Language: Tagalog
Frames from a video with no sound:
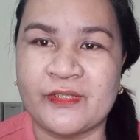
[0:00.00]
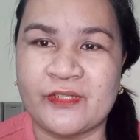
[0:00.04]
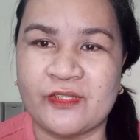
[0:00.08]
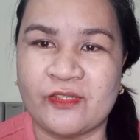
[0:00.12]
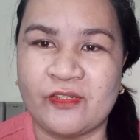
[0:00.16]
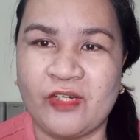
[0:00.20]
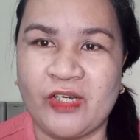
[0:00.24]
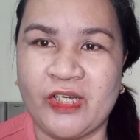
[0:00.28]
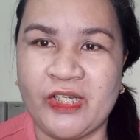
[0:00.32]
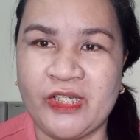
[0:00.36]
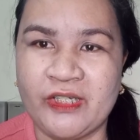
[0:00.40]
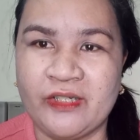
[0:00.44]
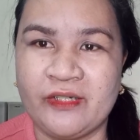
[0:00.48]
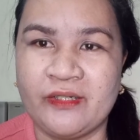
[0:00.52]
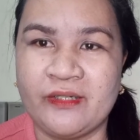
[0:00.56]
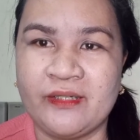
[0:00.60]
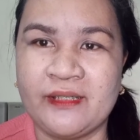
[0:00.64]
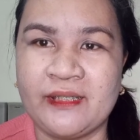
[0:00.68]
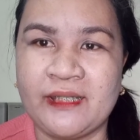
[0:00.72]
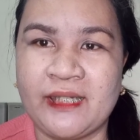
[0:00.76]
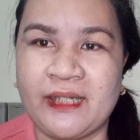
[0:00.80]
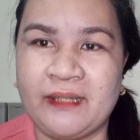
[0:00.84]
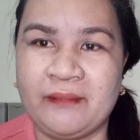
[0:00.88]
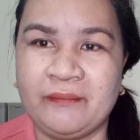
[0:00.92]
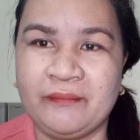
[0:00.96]
So,
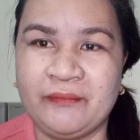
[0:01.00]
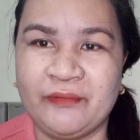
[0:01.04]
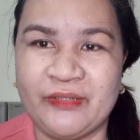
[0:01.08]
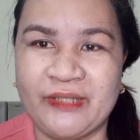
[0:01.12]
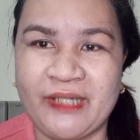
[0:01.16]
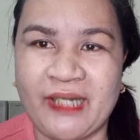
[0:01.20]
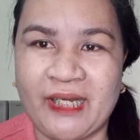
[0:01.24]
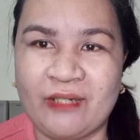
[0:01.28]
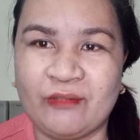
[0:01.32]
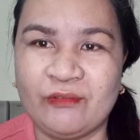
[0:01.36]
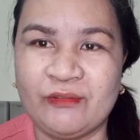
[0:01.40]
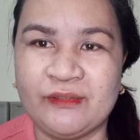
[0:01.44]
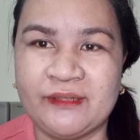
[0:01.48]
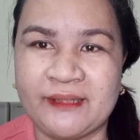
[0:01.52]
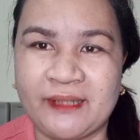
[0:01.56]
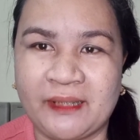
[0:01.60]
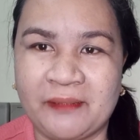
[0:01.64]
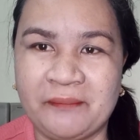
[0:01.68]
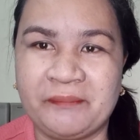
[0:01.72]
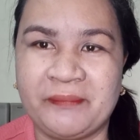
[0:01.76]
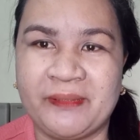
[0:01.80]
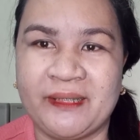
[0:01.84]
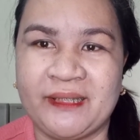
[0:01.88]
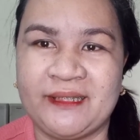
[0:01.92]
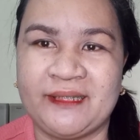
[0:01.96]
ayun, alam nyo na kung
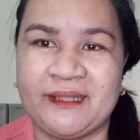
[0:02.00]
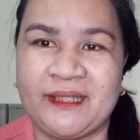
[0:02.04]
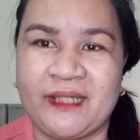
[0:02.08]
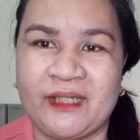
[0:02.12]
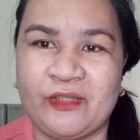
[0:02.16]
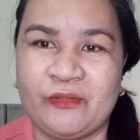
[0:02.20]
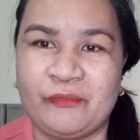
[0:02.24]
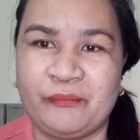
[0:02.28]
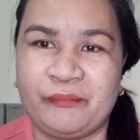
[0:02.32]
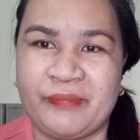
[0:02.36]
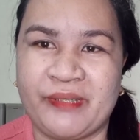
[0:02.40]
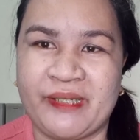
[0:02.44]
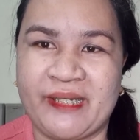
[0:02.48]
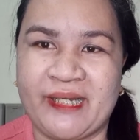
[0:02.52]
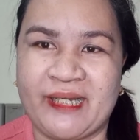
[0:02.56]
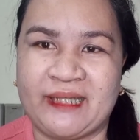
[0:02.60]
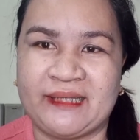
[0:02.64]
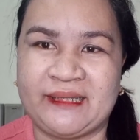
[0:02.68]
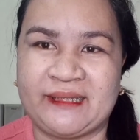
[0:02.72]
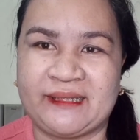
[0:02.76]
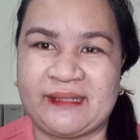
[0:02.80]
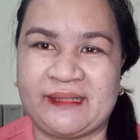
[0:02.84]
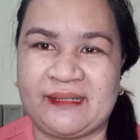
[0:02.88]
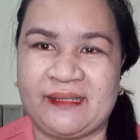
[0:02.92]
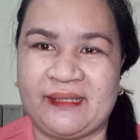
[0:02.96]
saan banda yung
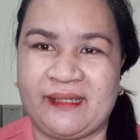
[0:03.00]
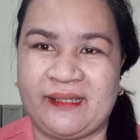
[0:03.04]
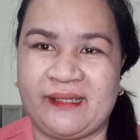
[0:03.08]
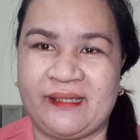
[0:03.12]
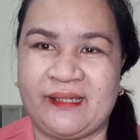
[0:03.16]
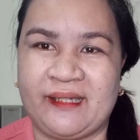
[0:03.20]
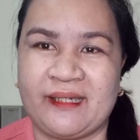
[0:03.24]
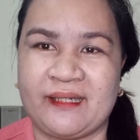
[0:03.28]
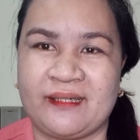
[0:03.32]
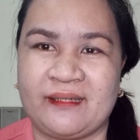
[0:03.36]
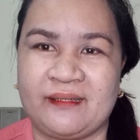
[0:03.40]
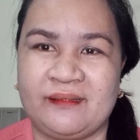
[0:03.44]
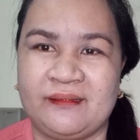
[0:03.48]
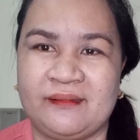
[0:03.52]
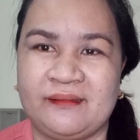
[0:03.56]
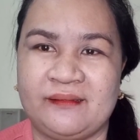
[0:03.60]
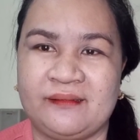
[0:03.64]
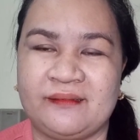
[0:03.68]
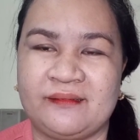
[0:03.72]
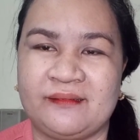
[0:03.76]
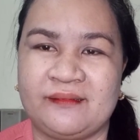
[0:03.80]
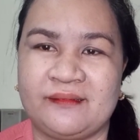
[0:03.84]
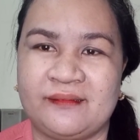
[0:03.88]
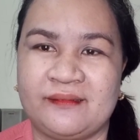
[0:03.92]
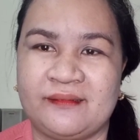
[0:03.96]
BS Clinic.
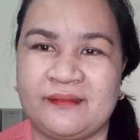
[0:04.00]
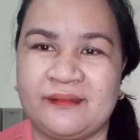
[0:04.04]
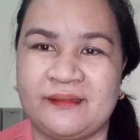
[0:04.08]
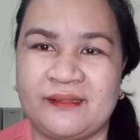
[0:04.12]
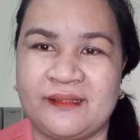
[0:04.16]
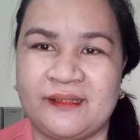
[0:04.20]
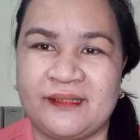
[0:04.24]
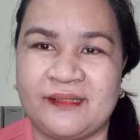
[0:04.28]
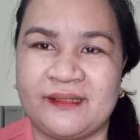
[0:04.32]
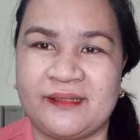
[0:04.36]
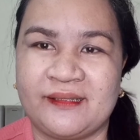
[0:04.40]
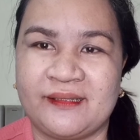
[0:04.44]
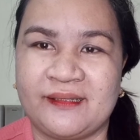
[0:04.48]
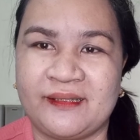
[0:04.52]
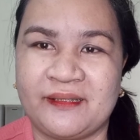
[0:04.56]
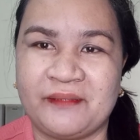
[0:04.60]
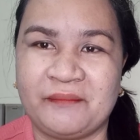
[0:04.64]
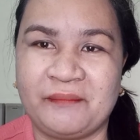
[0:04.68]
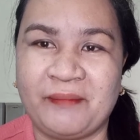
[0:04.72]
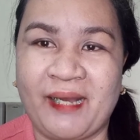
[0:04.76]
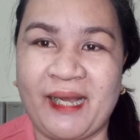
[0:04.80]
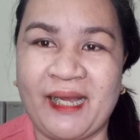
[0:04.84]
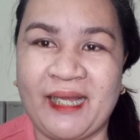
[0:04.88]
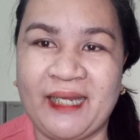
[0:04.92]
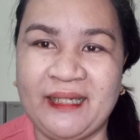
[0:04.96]

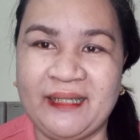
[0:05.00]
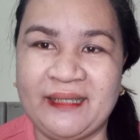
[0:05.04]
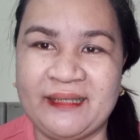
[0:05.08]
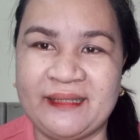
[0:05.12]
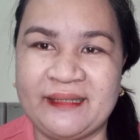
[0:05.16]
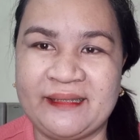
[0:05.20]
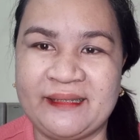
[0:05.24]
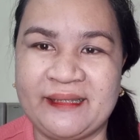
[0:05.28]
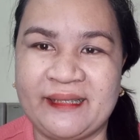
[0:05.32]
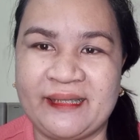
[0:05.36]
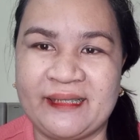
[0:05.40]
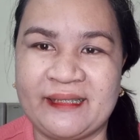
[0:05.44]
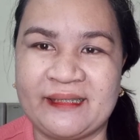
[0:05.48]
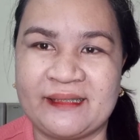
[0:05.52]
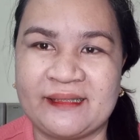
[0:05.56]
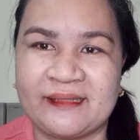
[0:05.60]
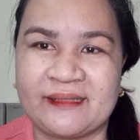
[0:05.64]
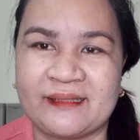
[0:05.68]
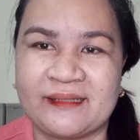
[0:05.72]
Diba, ang linis?